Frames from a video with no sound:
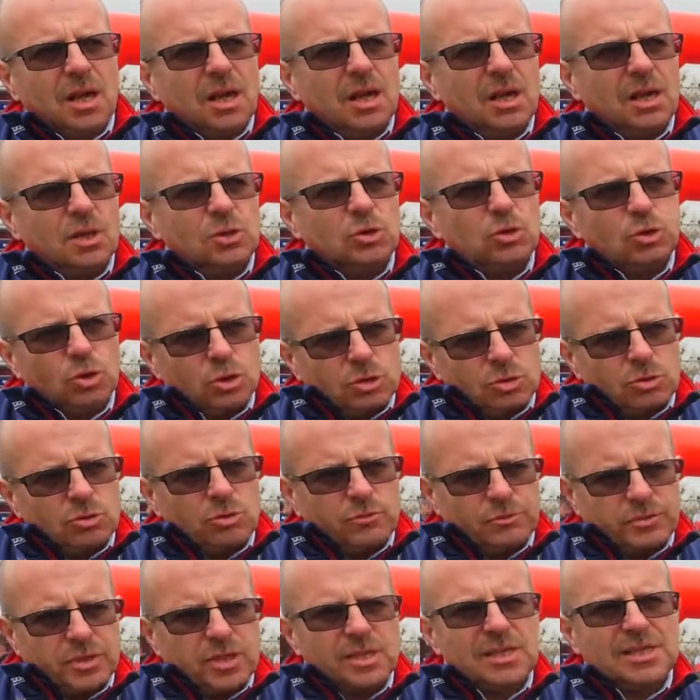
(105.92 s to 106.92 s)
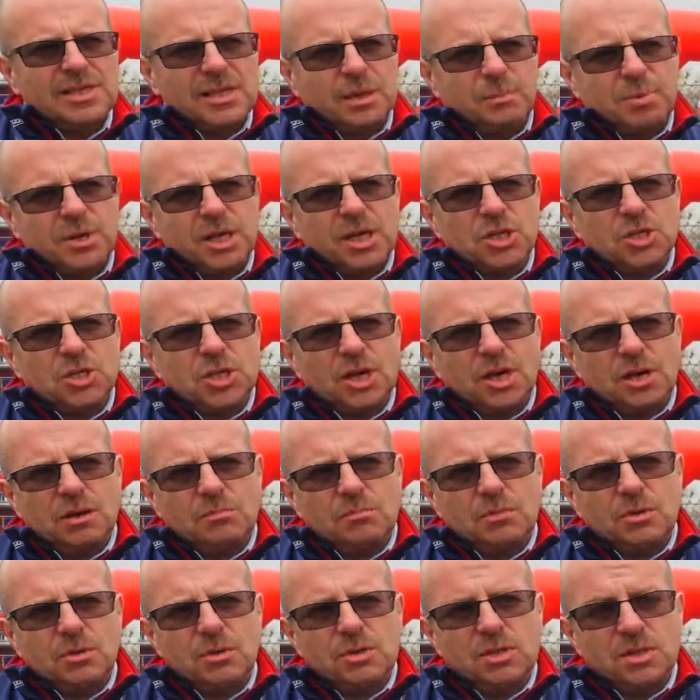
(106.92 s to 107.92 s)
e, to, to wtedy
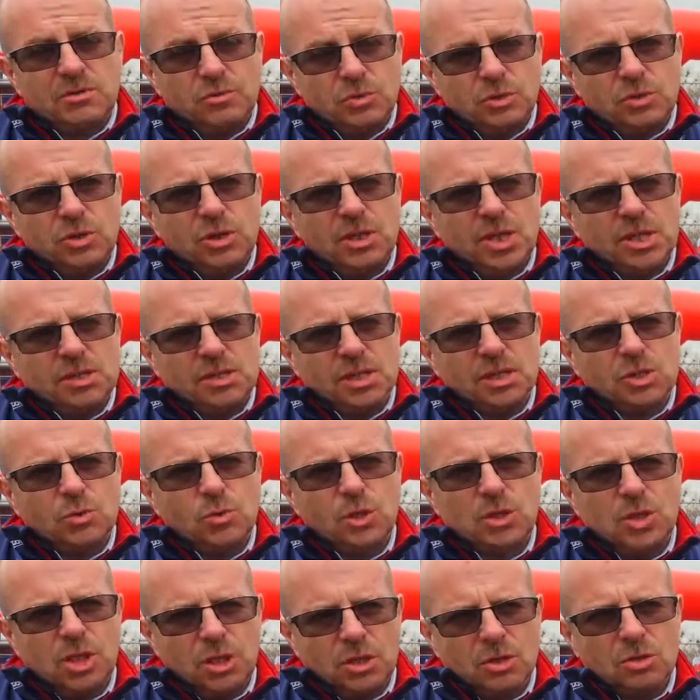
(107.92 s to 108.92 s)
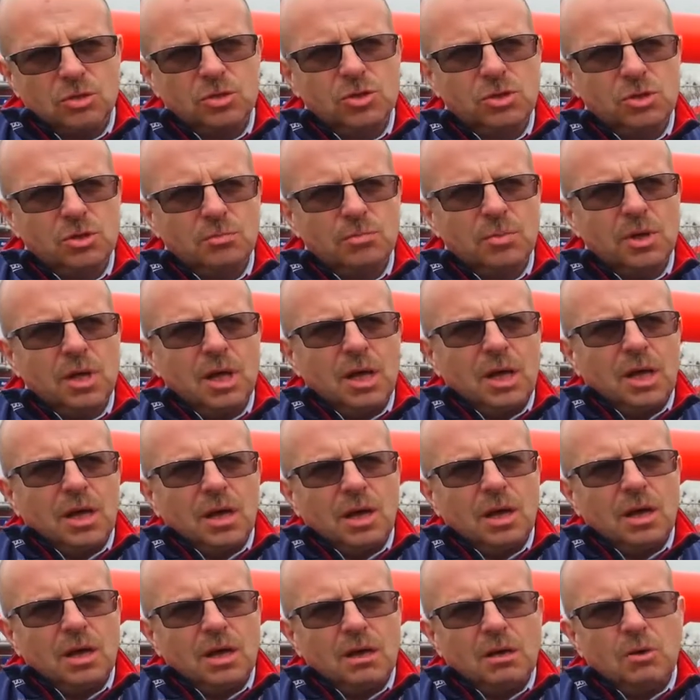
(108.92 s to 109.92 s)
zapraszam zawodnika ze zgłaszającym
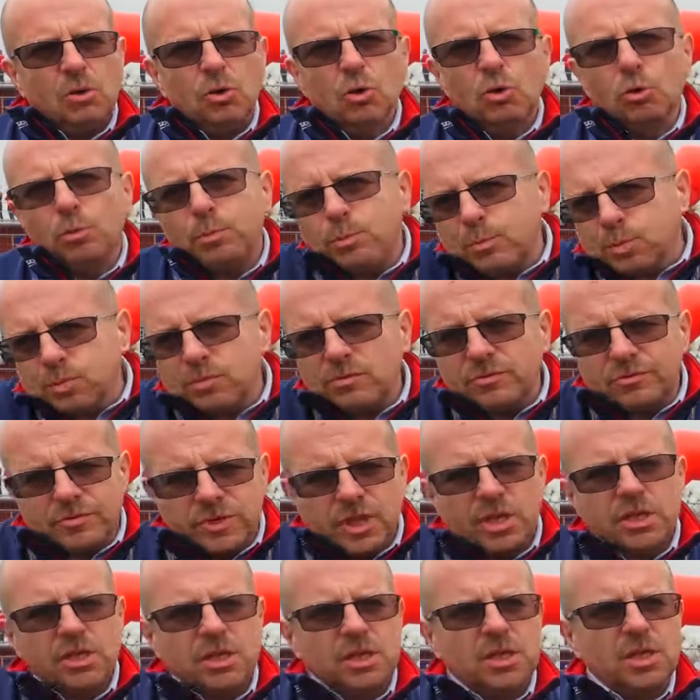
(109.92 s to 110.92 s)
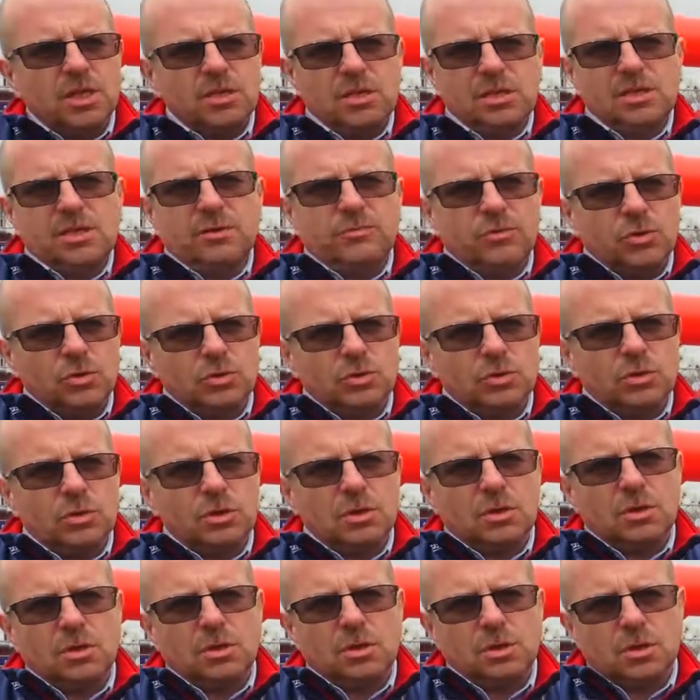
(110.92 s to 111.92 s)
e, lub wtedy, kiedy
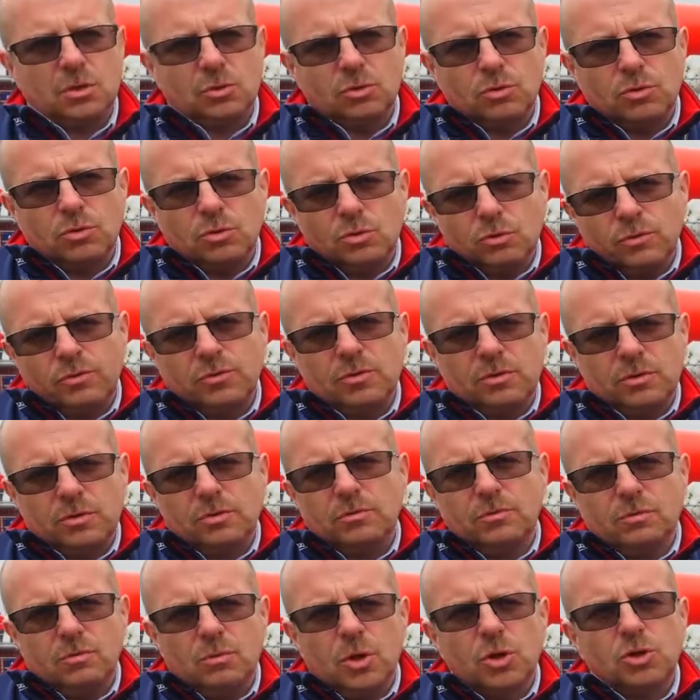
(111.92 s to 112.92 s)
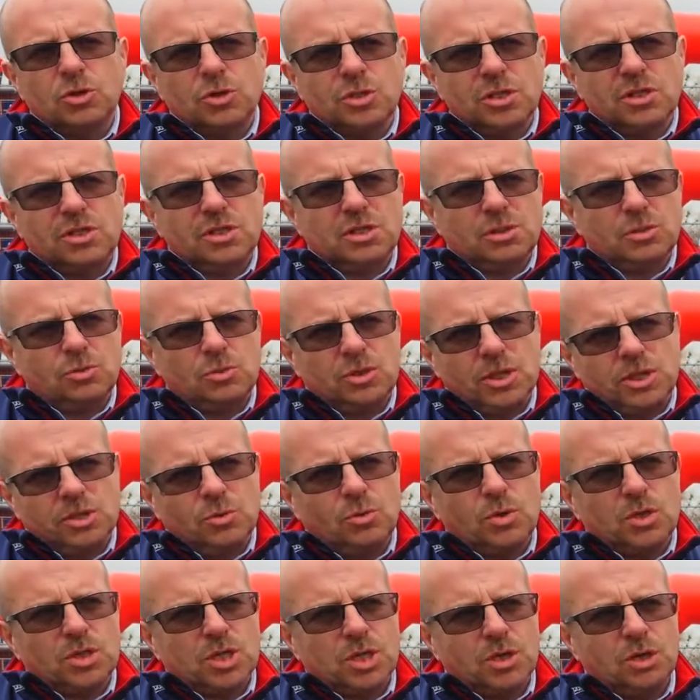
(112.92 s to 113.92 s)
zawodnik e, łącznie ze
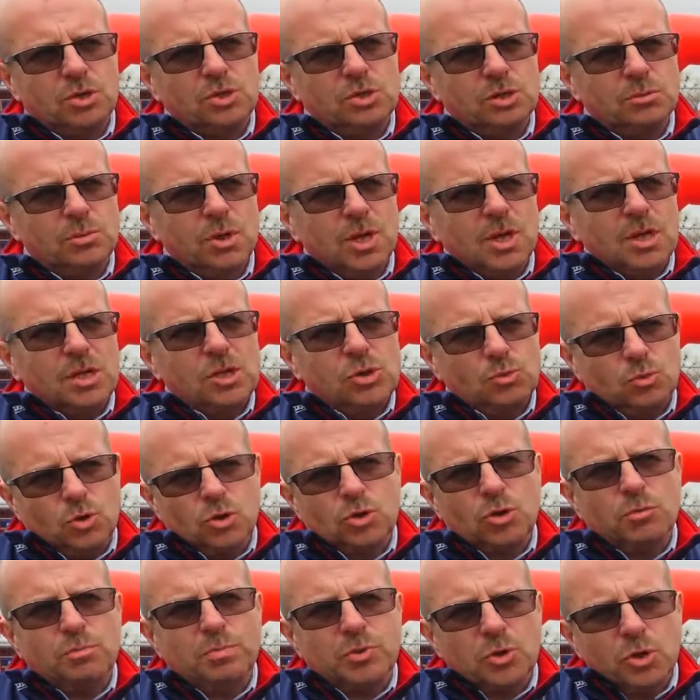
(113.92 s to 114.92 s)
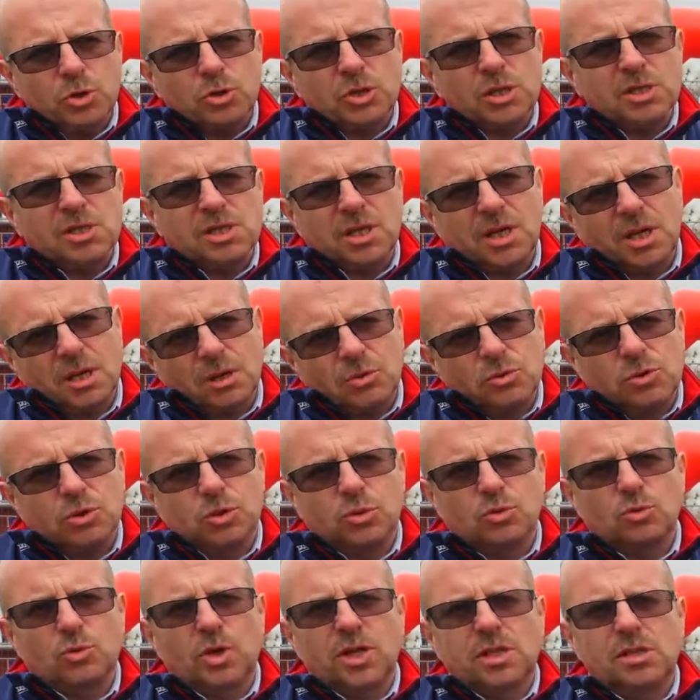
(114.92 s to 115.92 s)
zgłaszającym złożą protest na jakąś
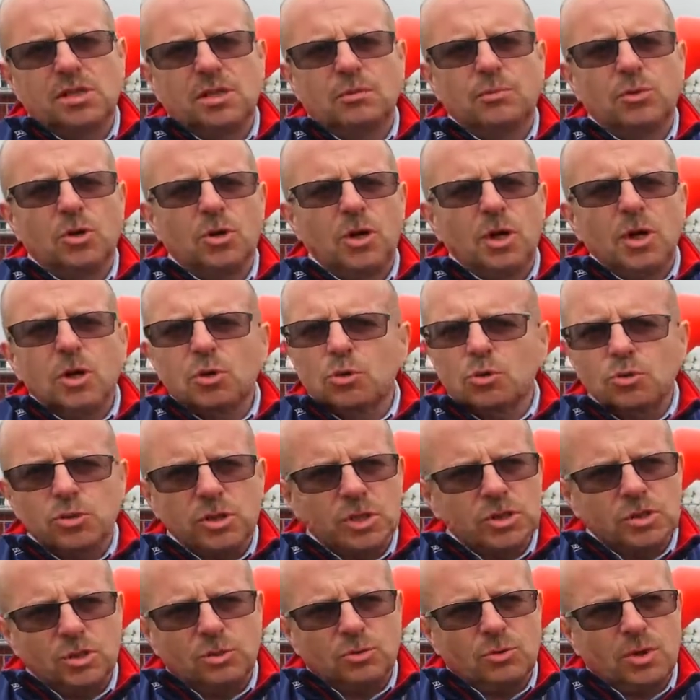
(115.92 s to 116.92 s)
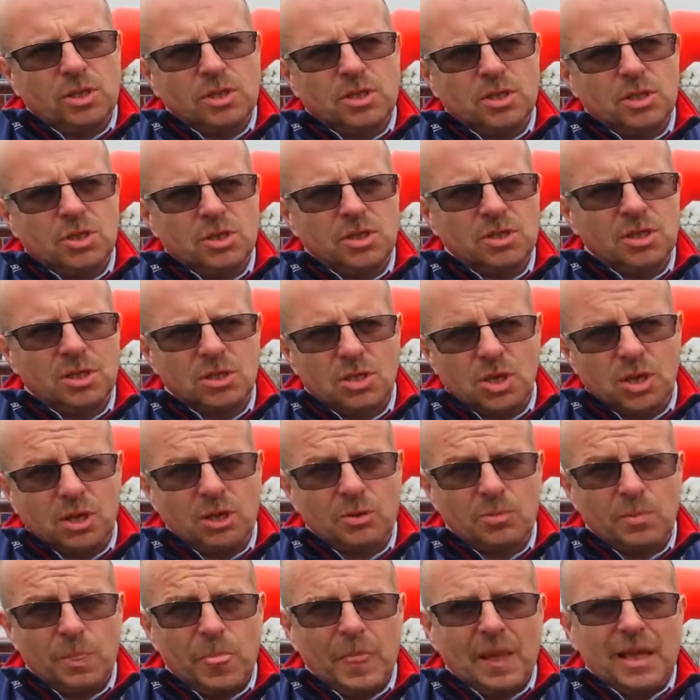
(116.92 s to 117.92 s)
sytuację, bo różne sytuacje się
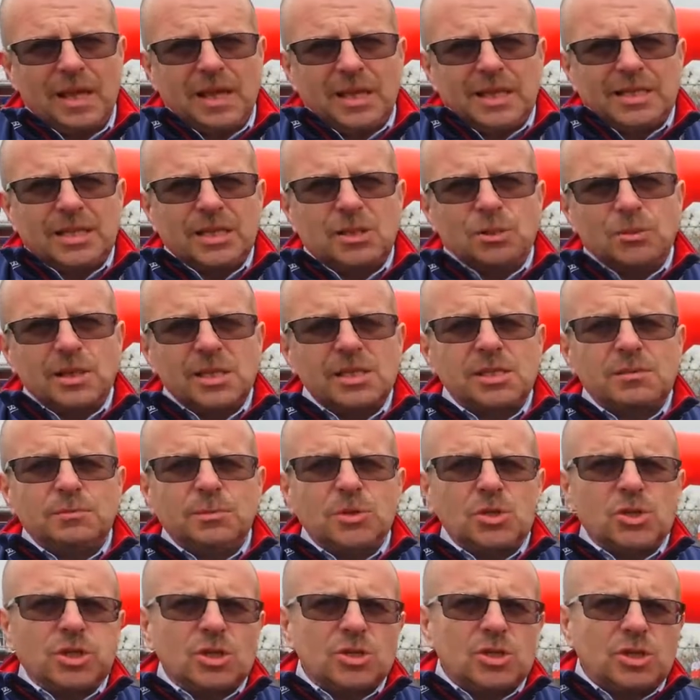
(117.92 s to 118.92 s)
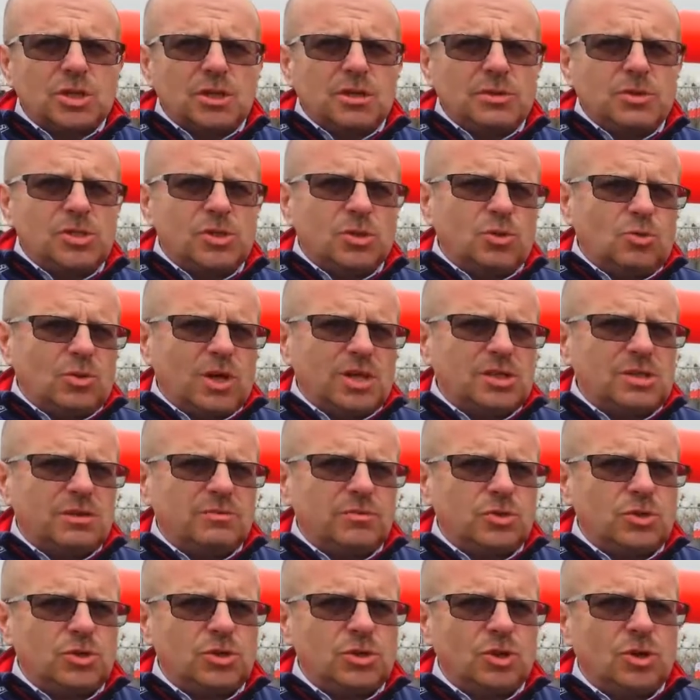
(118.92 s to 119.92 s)
zdarzają. Natomiast myślę, że sytuacje
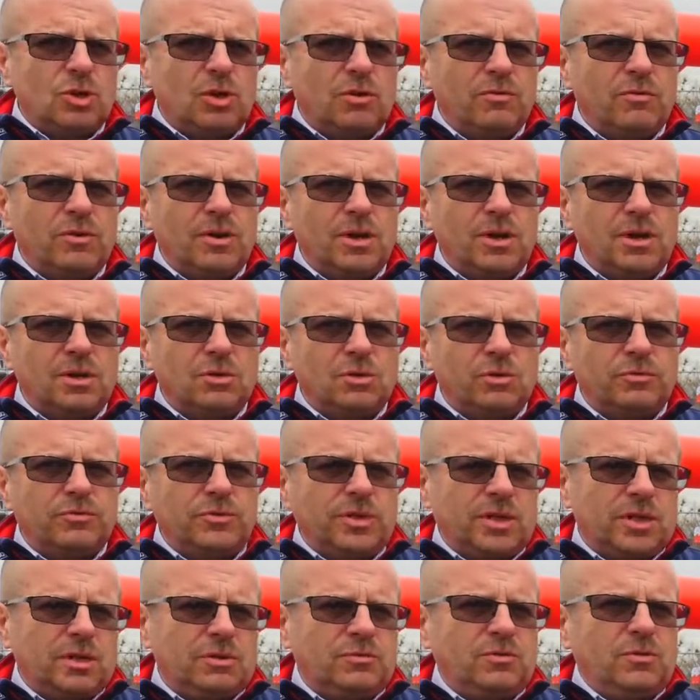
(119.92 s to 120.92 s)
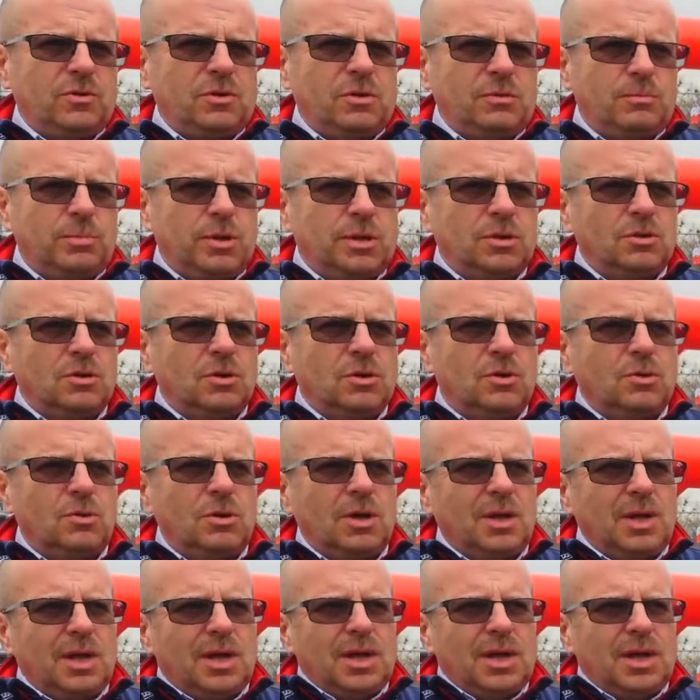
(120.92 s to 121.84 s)
wyścigowe no, w tej chwili będą